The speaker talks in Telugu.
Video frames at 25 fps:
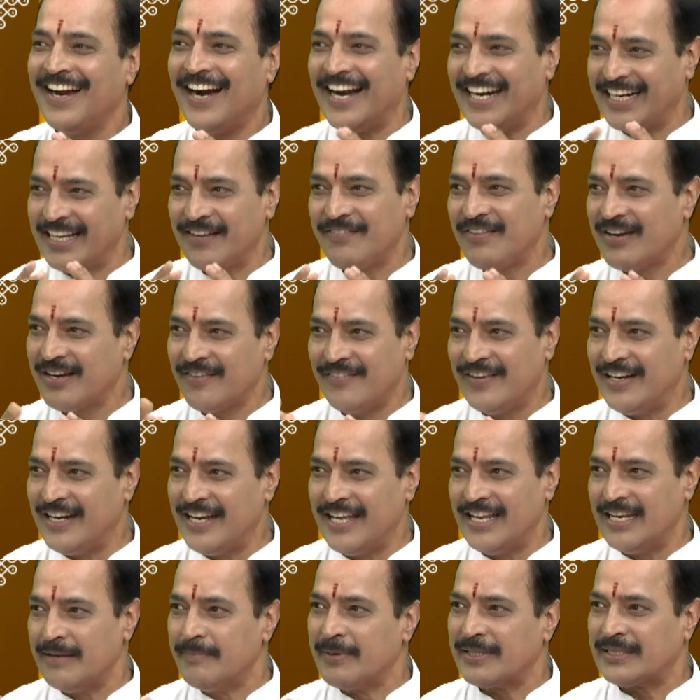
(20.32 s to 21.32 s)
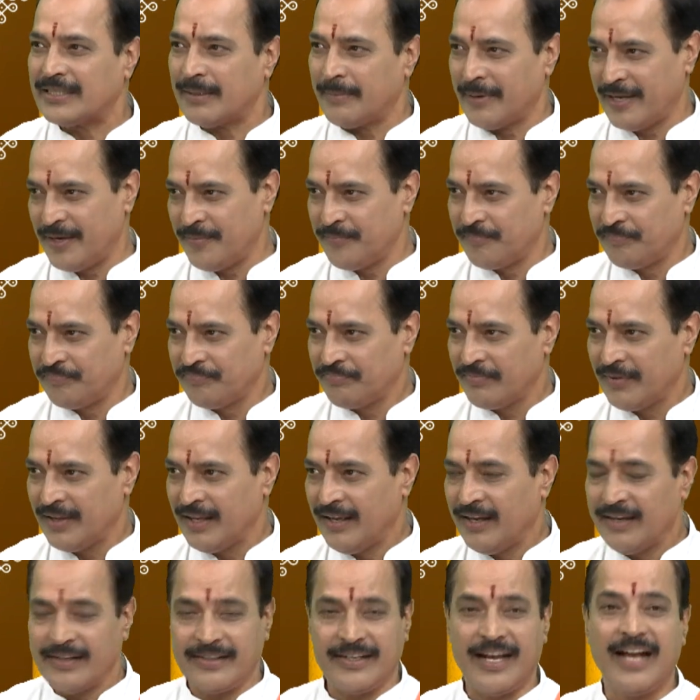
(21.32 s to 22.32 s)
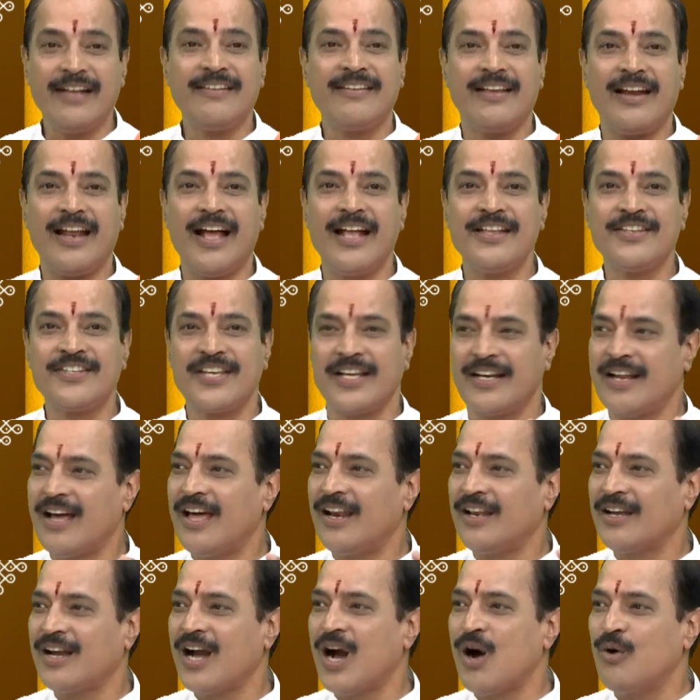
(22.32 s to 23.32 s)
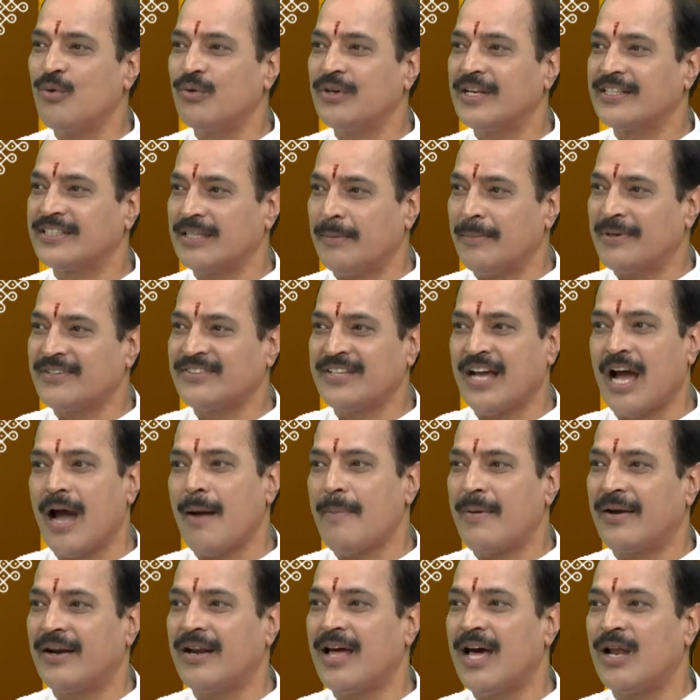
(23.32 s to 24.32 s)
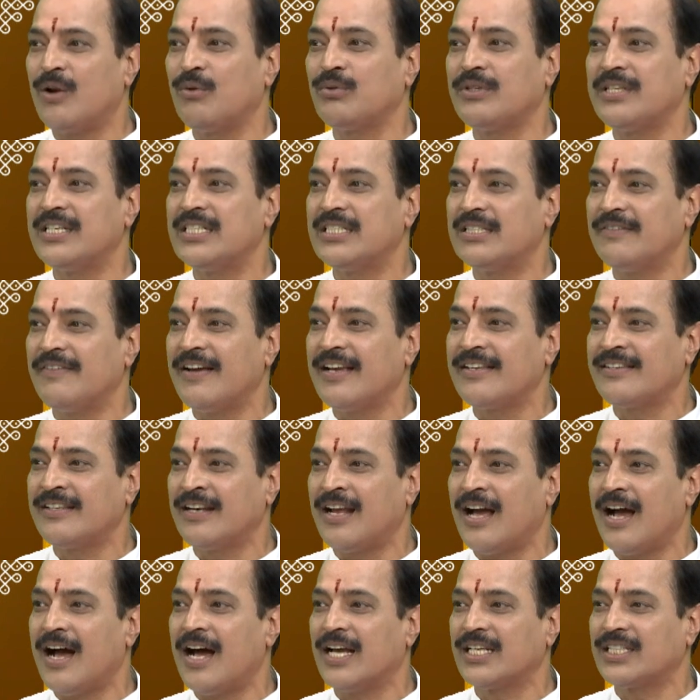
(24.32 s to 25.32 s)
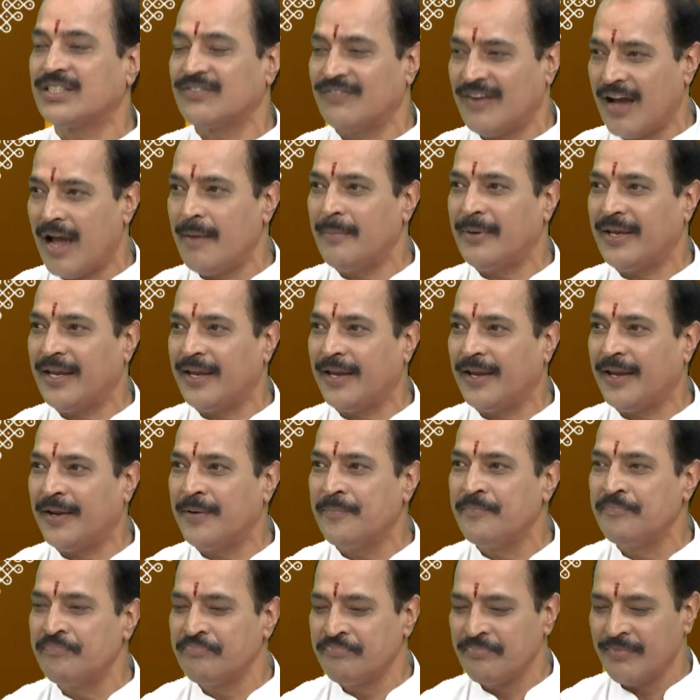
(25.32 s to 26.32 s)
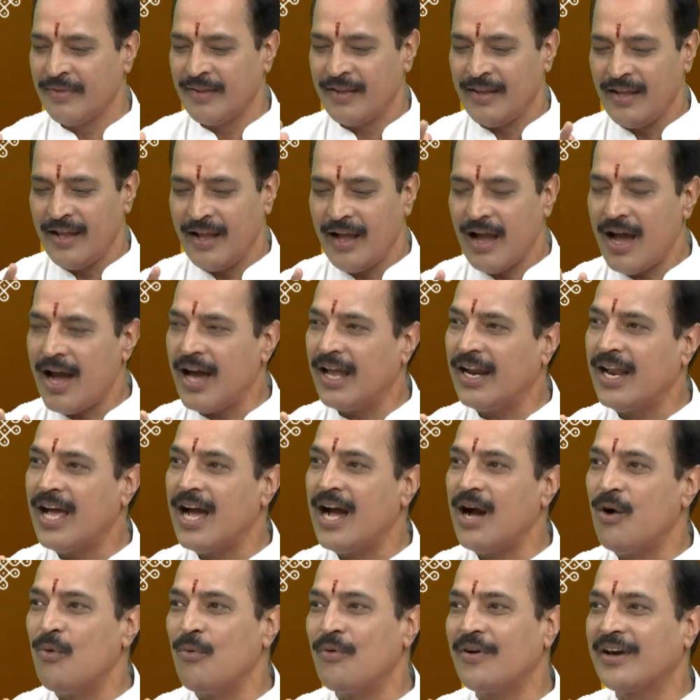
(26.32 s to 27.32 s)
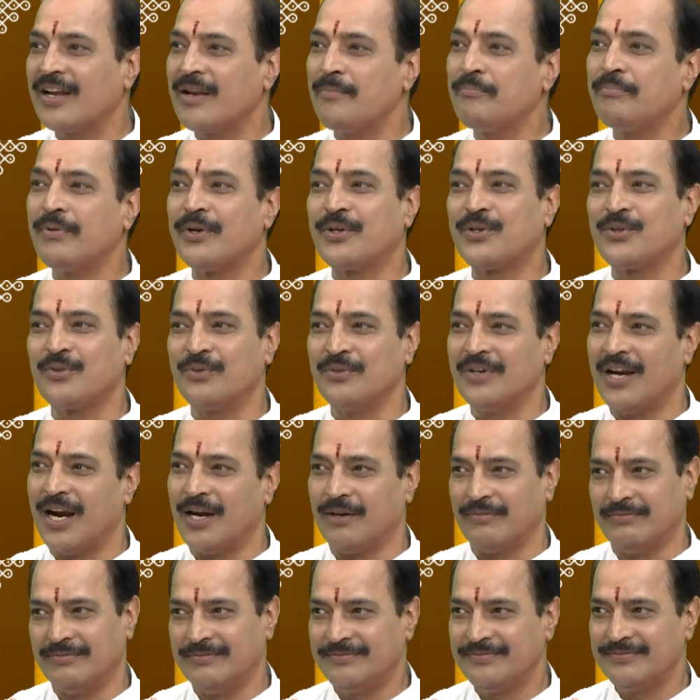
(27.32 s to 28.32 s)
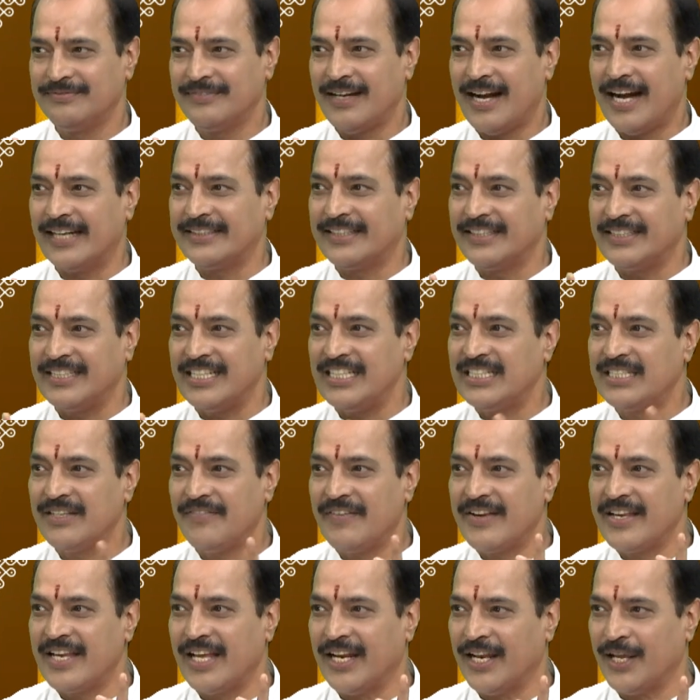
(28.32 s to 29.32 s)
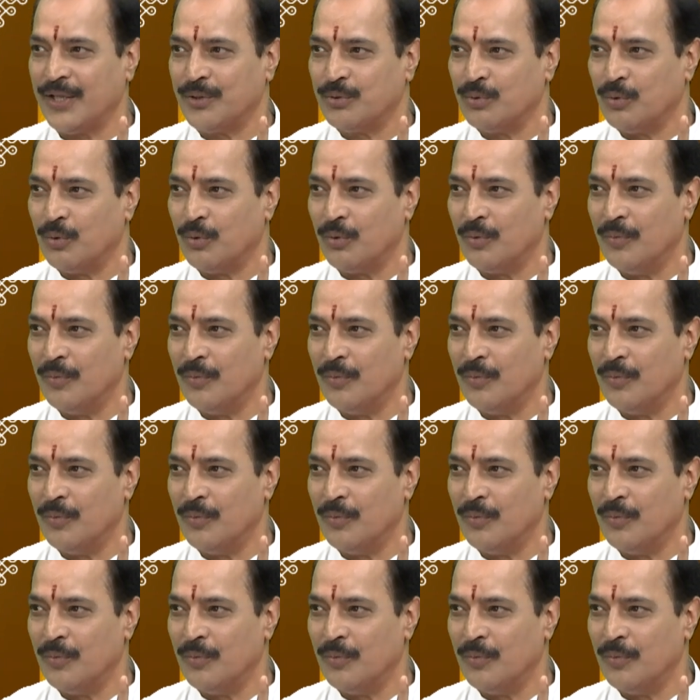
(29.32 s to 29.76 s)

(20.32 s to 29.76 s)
అడవికి వెళ్ళే నిమిత్తమై రాజలాంఛనాలుగా ఉన్న సమస్త ఆభరణాలు తీసివేసిన ఆ స్వామి అలా ఉంగరం పెట్టుకున్నాడు అది తీసివేయలేదు